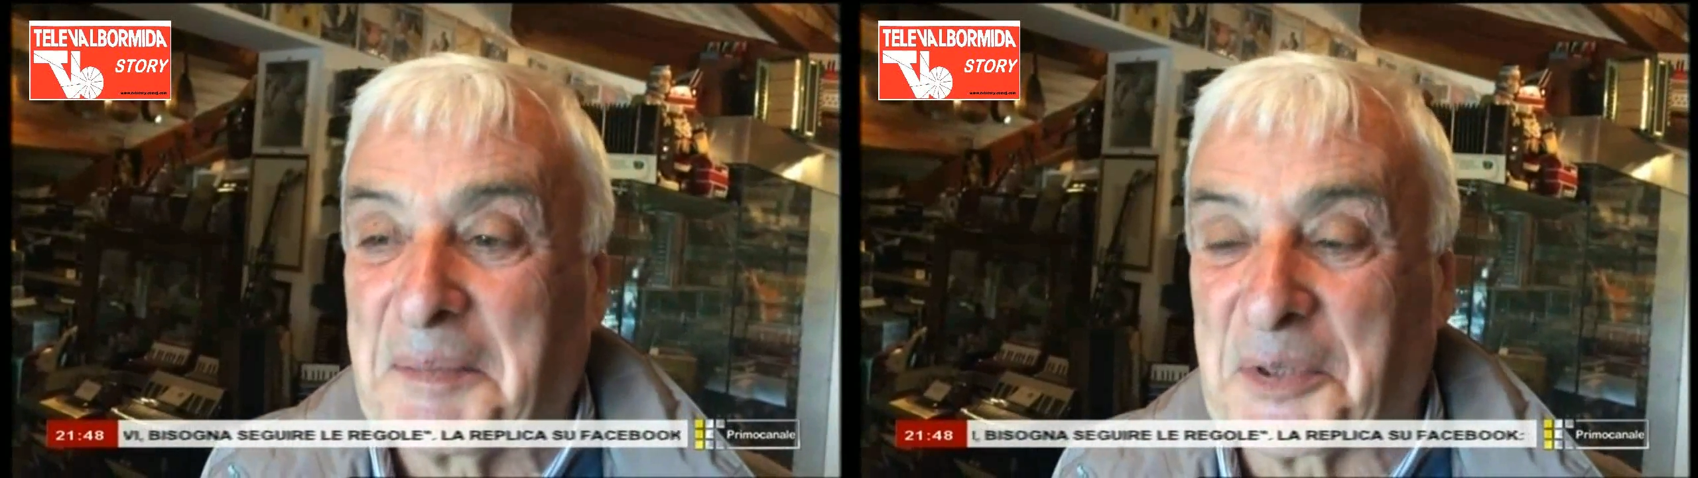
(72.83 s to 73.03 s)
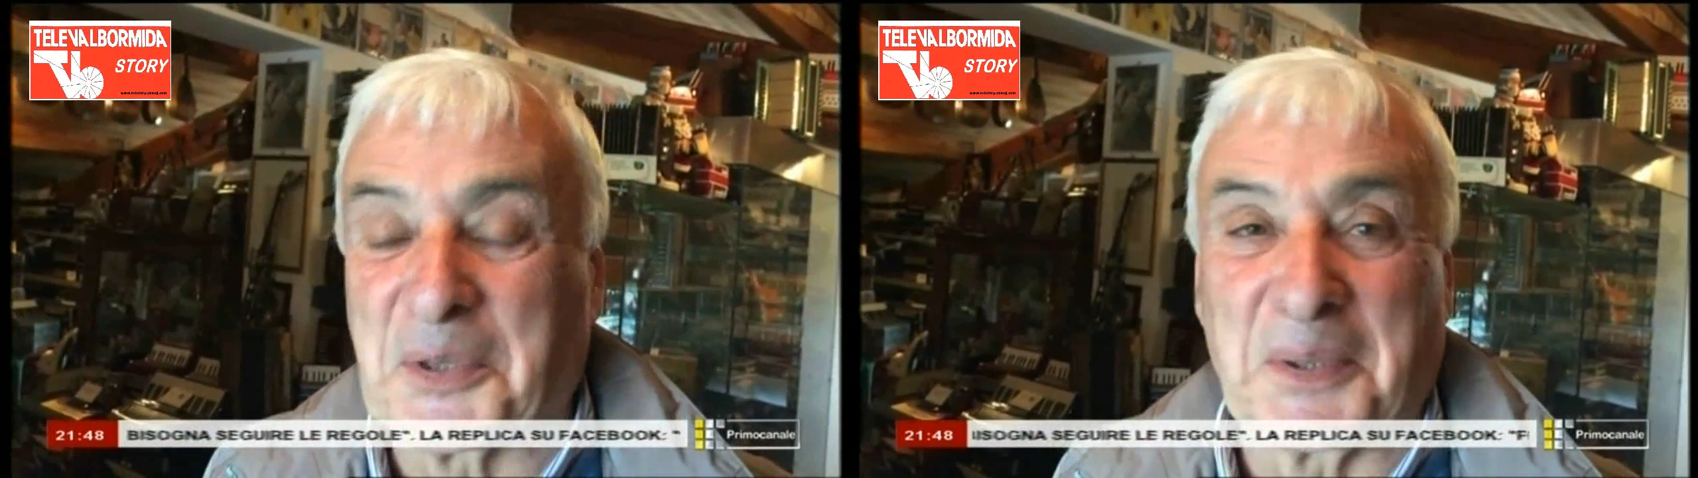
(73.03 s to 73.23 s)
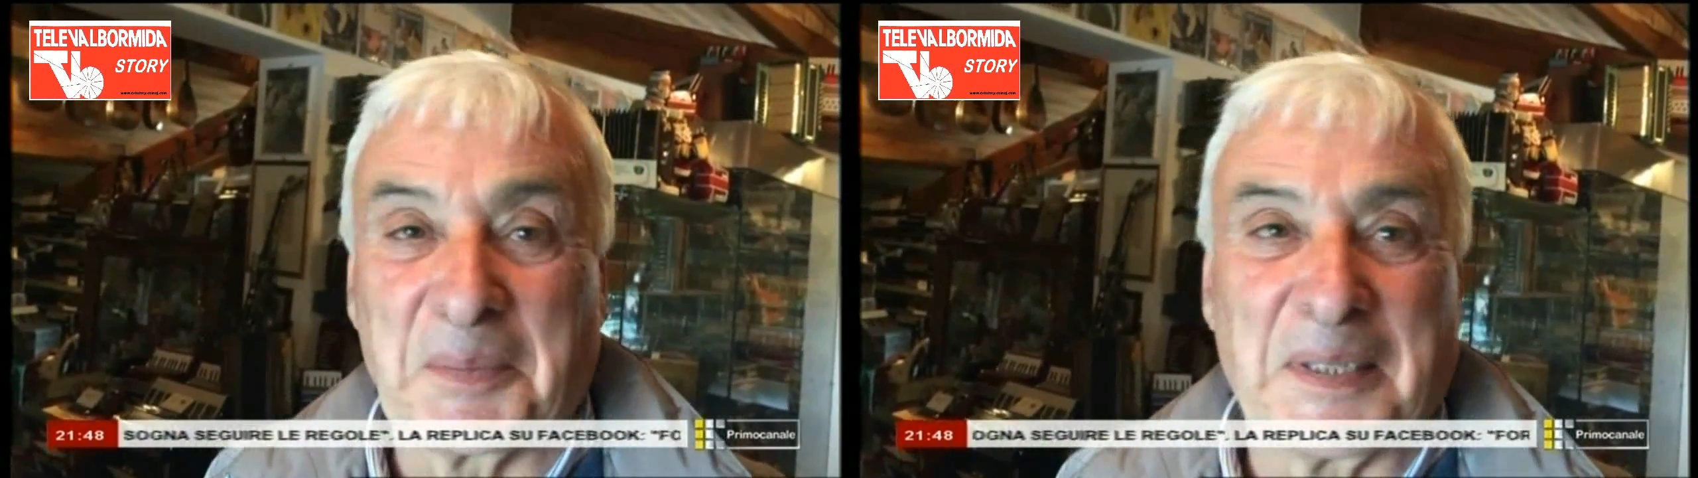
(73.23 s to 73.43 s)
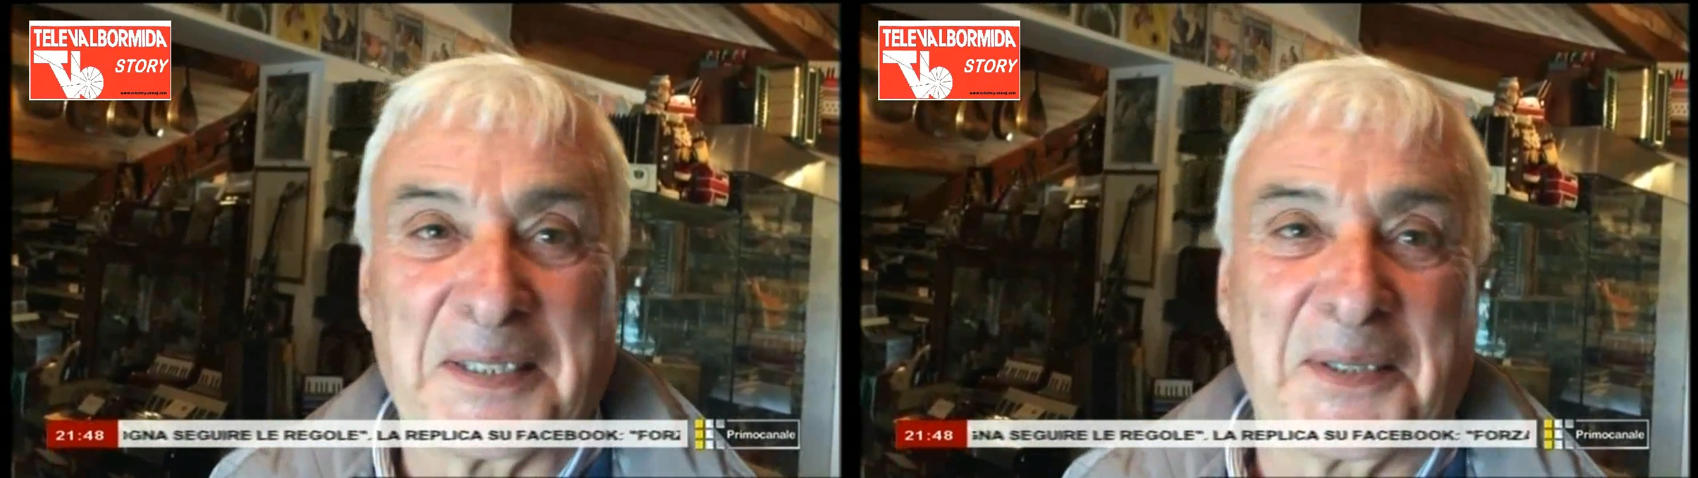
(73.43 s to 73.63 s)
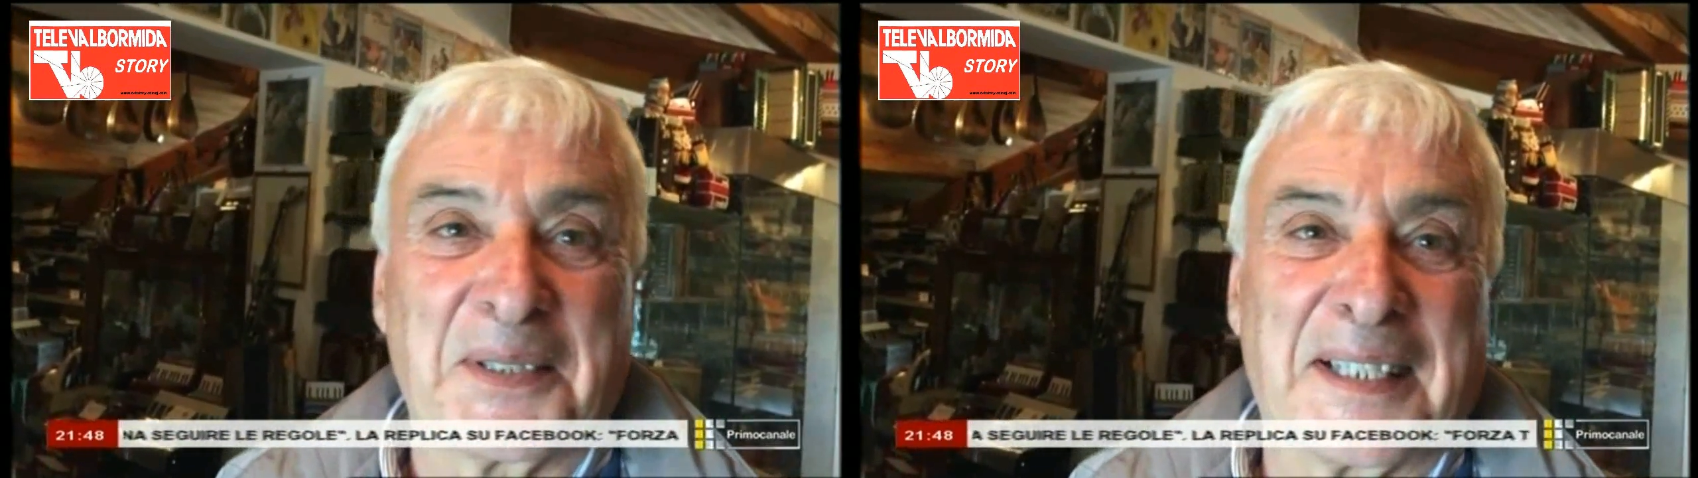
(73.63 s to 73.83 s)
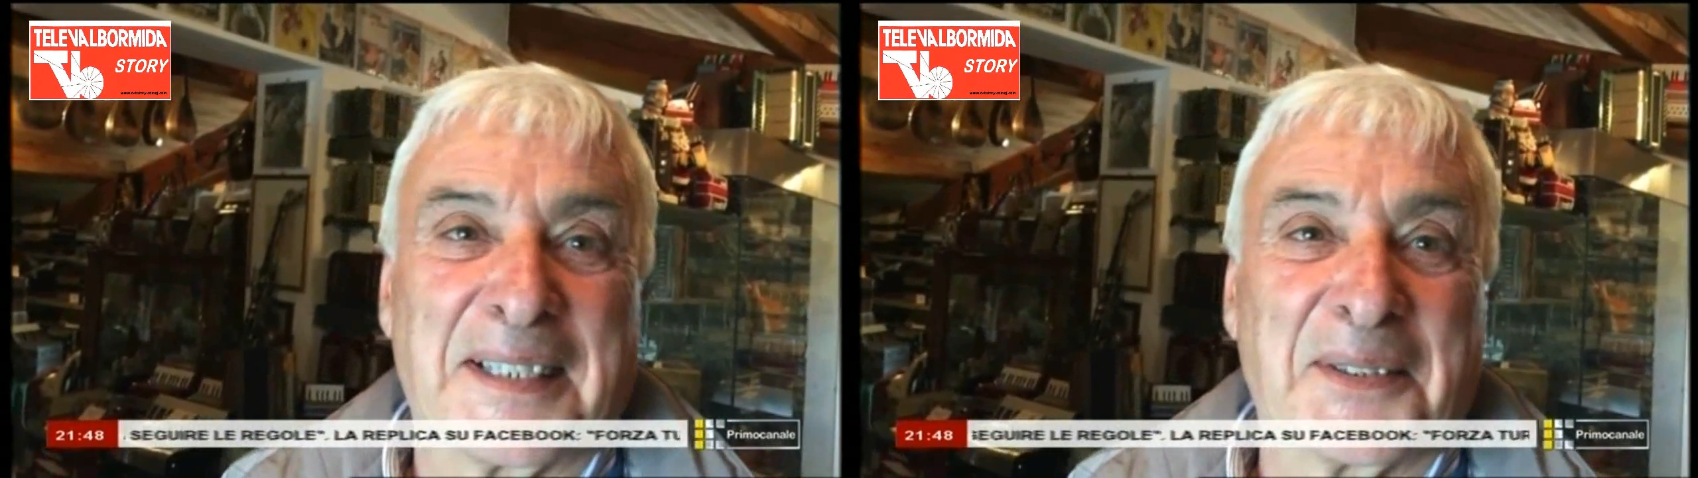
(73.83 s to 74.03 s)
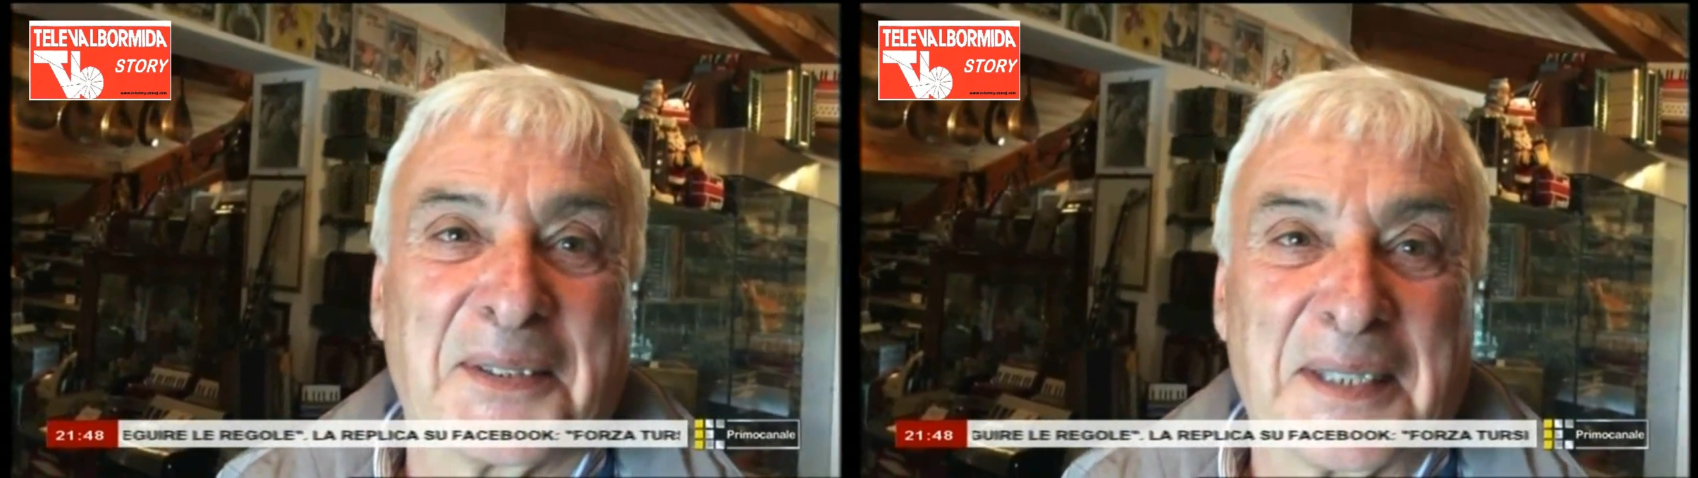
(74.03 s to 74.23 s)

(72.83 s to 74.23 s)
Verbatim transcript: mi sono appassionato